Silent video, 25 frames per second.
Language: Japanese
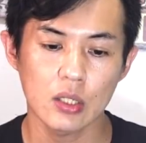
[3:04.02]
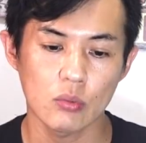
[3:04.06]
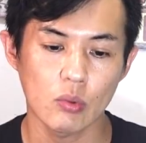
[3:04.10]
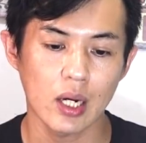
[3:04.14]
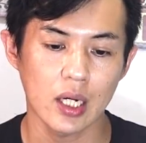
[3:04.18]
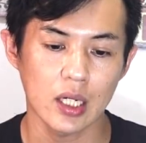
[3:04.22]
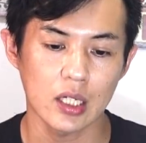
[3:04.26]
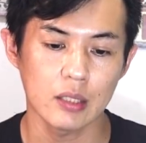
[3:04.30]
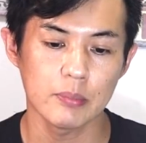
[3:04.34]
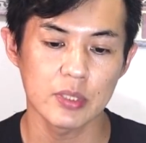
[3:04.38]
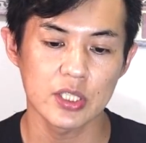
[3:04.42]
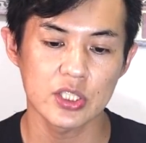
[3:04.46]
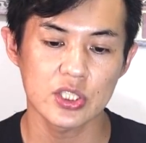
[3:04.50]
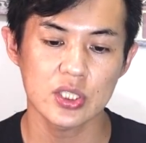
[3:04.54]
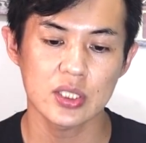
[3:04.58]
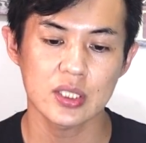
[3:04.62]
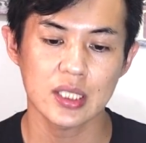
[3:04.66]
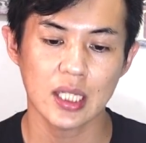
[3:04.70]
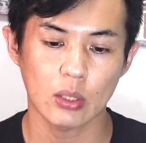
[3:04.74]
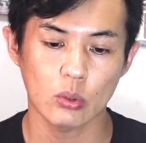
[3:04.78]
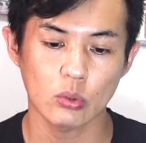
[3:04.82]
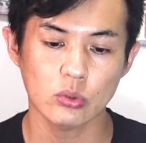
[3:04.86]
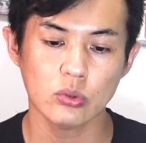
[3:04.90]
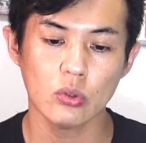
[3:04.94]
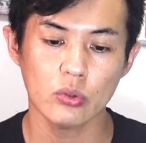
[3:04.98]
は意味深
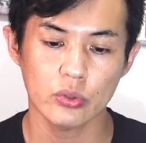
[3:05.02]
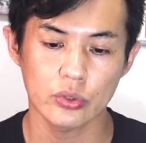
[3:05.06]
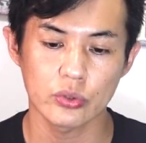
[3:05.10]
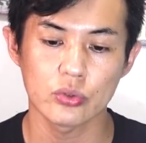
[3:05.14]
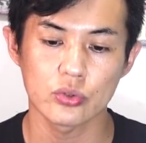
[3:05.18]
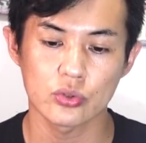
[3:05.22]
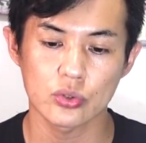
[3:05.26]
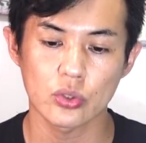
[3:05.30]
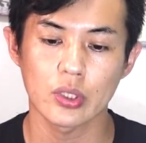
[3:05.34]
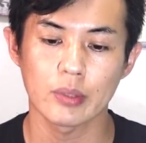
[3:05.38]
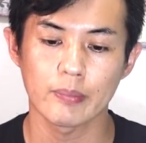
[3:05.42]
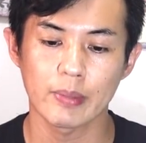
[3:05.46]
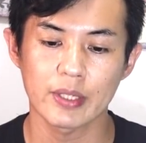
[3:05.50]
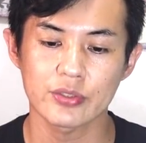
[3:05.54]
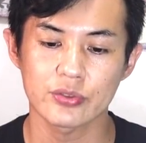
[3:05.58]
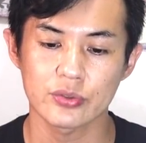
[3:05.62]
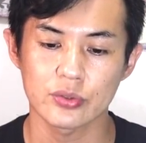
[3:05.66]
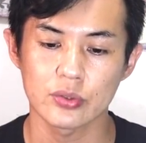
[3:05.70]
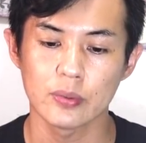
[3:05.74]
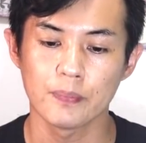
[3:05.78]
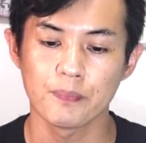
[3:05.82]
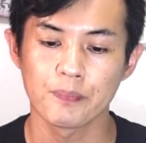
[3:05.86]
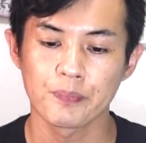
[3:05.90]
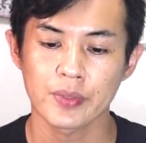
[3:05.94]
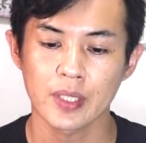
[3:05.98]
なことを言うちょります
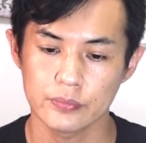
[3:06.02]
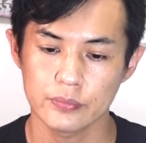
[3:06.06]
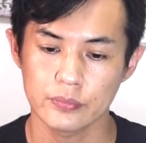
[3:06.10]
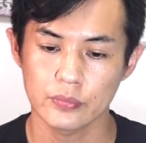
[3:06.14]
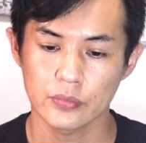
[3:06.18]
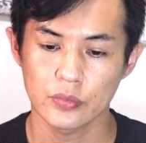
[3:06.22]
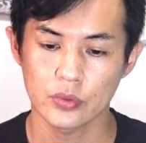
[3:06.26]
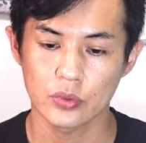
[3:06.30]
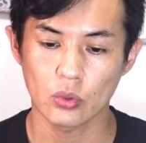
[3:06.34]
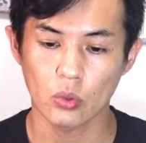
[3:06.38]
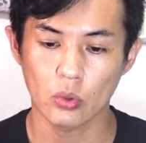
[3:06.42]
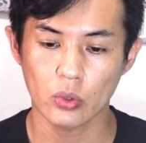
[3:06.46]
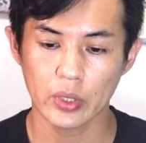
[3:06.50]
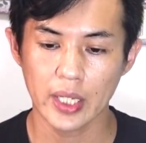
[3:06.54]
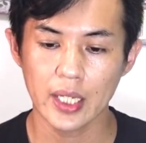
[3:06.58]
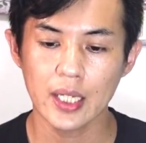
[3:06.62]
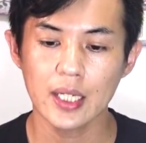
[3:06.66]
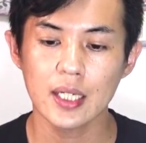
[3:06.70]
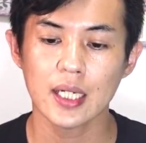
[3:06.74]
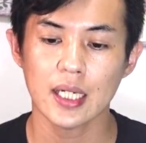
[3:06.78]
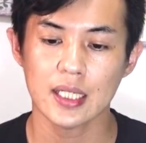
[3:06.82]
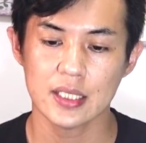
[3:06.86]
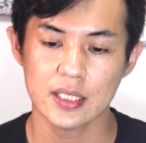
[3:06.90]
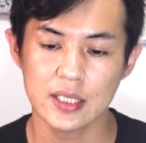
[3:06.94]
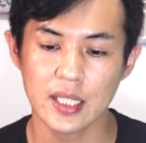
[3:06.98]
土
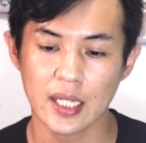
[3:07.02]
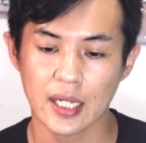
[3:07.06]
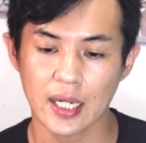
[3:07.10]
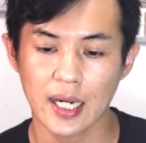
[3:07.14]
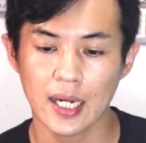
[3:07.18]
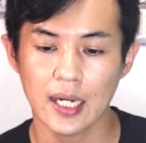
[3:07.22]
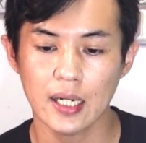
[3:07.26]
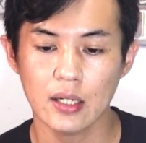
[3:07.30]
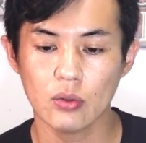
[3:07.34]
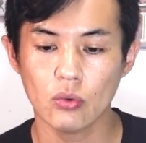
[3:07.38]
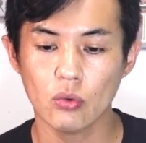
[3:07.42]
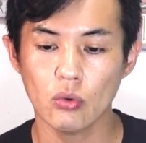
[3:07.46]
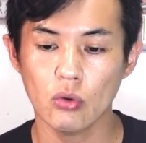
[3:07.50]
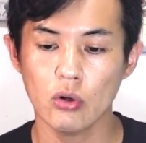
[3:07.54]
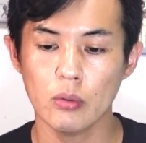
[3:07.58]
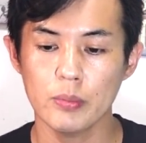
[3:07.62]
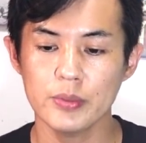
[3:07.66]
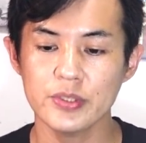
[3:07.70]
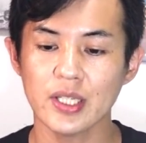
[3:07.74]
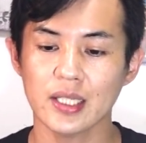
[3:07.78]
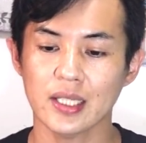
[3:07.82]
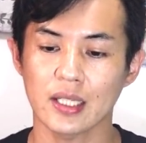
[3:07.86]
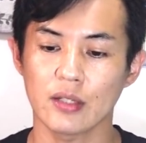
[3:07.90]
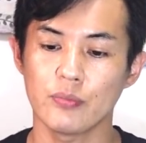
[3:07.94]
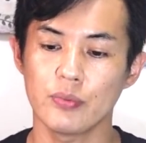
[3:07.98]
幻化して観光
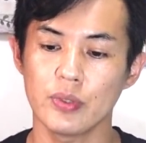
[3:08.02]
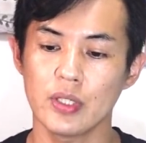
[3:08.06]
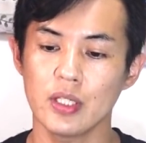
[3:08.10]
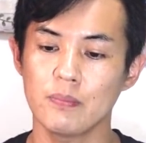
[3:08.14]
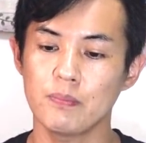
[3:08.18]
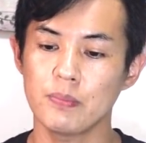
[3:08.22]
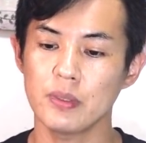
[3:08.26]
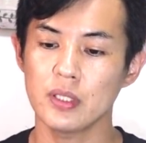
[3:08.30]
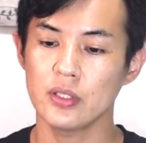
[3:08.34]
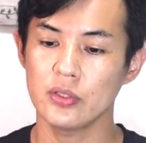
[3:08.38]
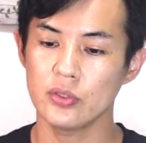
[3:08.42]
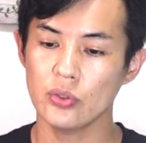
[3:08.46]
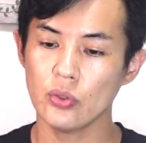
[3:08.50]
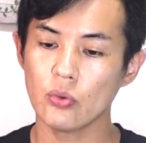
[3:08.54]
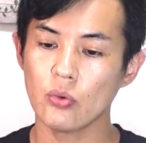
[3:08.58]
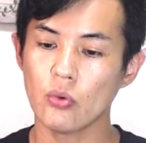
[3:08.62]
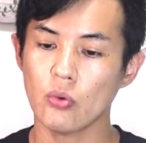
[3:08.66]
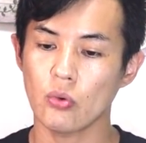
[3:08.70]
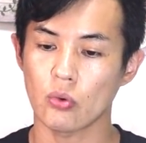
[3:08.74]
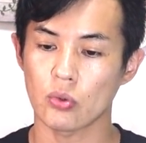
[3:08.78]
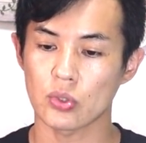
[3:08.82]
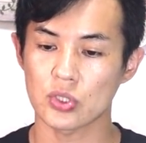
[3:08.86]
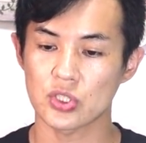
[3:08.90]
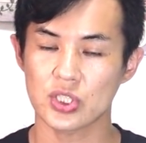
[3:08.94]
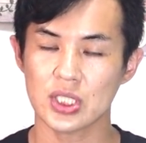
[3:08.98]
ビザでフィリピン旅
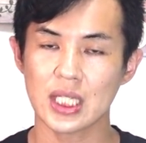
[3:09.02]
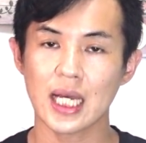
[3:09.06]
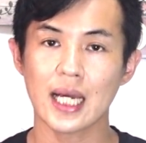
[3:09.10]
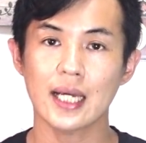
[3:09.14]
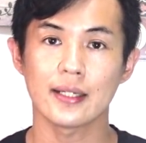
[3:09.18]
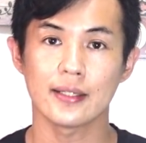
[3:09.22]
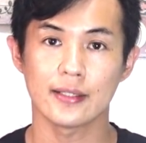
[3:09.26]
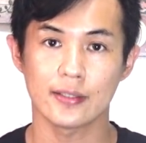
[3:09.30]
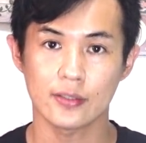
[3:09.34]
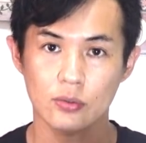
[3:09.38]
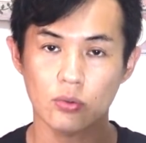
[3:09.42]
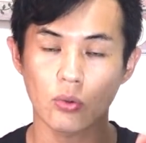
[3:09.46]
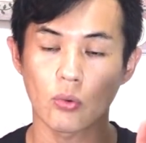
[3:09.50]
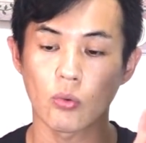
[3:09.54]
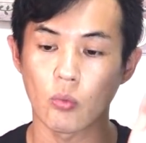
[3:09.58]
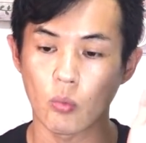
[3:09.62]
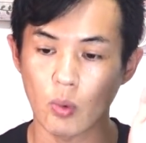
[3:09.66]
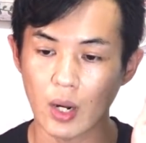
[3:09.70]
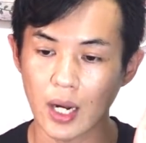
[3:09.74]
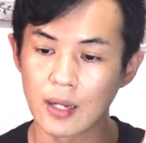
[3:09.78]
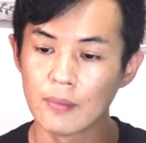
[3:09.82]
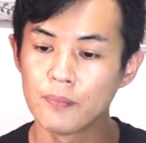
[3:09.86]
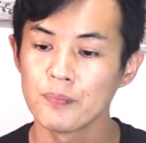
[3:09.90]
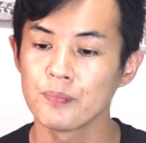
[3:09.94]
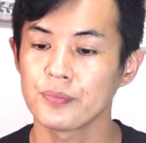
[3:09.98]
行をしたい人
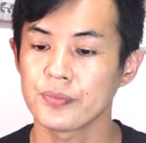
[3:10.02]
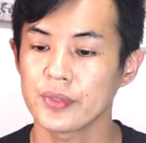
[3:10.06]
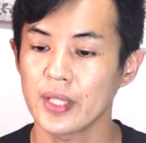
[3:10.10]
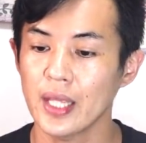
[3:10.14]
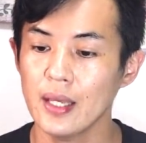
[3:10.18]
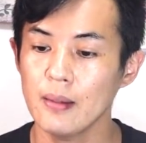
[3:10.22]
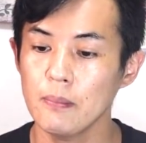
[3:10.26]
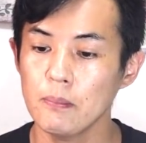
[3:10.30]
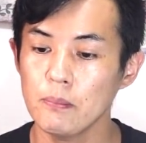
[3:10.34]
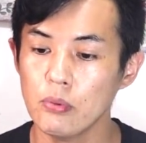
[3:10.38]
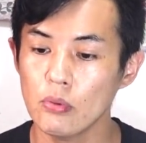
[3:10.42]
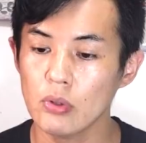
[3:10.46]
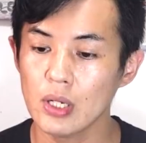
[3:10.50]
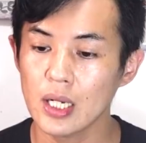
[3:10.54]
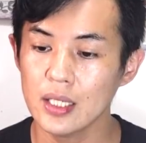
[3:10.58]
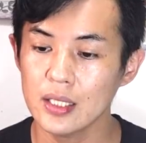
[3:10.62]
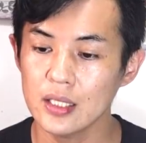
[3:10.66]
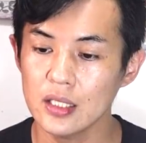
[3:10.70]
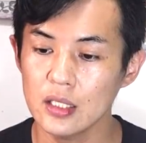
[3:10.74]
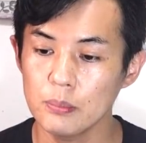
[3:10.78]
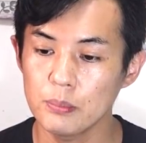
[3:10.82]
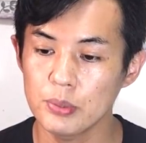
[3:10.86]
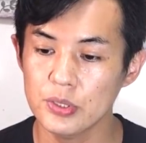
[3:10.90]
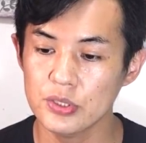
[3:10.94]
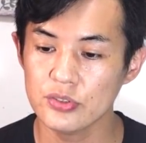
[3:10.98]
は
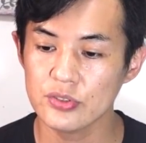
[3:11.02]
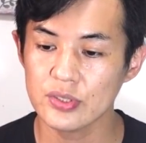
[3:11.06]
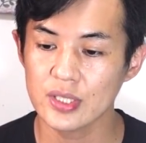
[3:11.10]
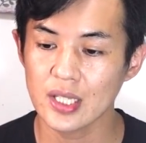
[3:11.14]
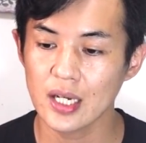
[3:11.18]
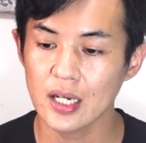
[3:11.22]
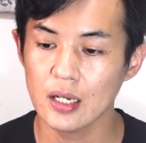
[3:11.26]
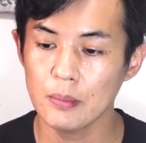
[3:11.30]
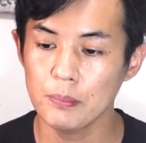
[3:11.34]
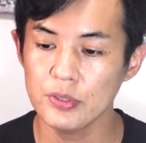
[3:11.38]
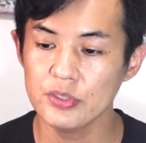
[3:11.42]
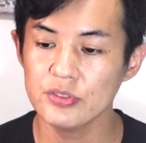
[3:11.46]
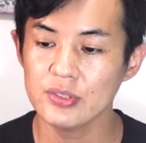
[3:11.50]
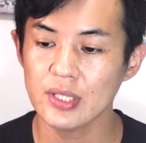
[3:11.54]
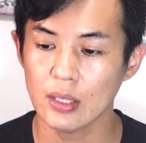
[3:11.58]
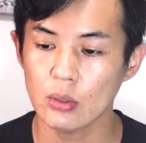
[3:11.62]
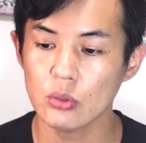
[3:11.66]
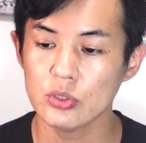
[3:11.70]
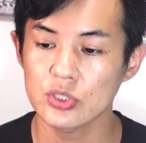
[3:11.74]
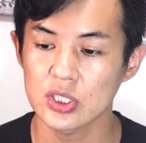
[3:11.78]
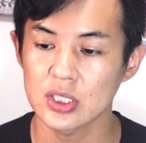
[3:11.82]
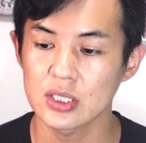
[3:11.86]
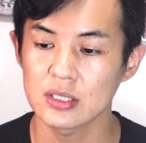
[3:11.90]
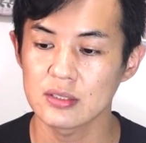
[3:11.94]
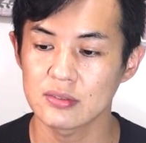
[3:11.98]
テンポラリービジタービザ
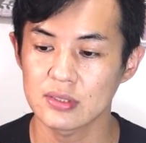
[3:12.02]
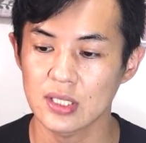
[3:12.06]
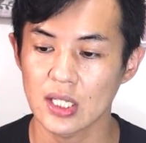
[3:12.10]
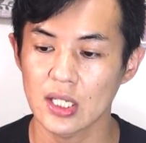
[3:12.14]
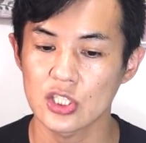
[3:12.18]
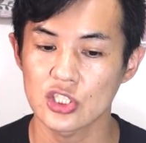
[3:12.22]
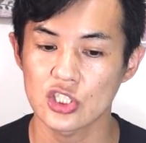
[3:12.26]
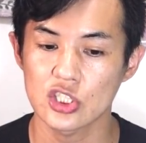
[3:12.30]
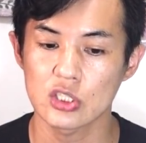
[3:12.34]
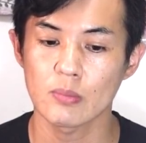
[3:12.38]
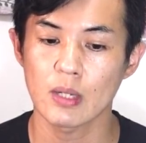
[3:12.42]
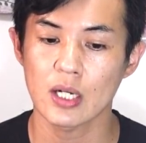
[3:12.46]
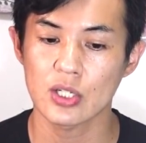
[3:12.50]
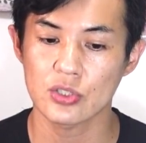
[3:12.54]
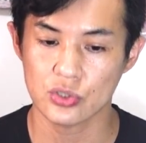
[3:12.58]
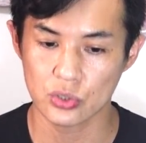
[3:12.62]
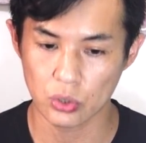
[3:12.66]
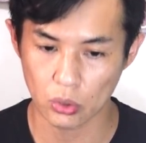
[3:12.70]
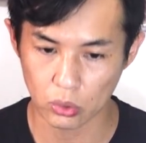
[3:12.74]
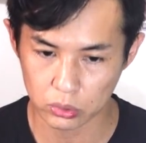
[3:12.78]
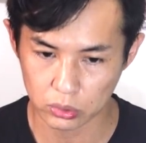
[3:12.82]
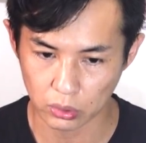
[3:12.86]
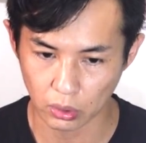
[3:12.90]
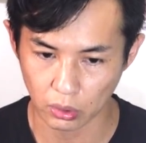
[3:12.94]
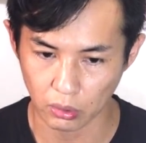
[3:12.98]
を申請しま
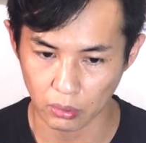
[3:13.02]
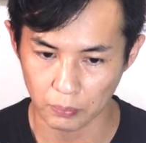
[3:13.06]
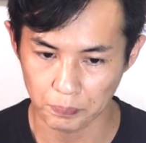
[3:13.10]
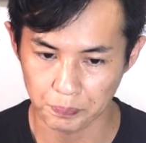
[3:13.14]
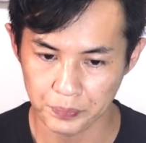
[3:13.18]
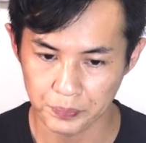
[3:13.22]
しょうと